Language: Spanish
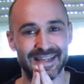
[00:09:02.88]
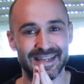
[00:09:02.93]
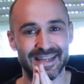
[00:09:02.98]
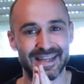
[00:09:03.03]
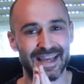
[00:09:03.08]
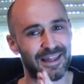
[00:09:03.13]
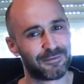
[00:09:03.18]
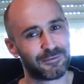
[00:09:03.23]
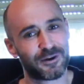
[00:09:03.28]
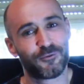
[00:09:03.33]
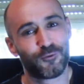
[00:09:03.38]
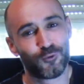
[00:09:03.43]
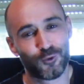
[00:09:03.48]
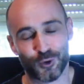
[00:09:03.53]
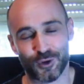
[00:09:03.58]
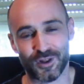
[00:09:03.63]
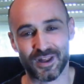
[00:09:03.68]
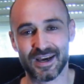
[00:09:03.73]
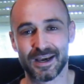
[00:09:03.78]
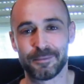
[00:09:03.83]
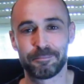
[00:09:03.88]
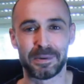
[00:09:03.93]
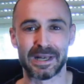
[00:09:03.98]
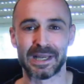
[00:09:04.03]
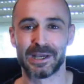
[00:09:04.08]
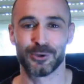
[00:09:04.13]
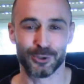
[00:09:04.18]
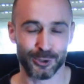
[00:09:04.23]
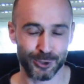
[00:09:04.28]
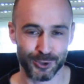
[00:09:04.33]
y además fue un rodaje
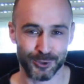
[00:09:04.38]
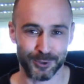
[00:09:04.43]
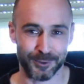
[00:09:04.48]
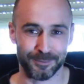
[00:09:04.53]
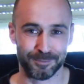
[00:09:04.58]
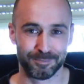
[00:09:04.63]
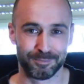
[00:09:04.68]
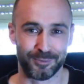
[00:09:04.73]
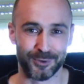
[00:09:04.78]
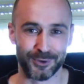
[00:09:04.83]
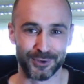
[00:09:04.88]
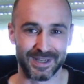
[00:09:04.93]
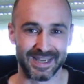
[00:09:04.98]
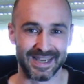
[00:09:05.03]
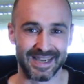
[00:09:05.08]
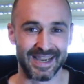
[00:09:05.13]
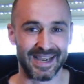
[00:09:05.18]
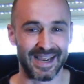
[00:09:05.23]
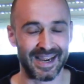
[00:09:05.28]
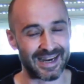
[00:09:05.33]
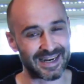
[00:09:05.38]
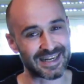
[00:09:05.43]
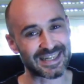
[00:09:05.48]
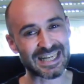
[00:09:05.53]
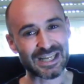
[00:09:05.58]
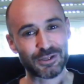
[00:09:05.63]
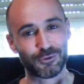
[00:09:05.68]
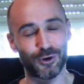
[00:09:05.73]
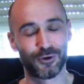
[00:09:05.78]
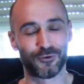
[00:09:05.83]
peligroso, porque en
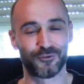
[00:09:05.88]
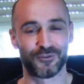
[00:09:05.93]
ese duelo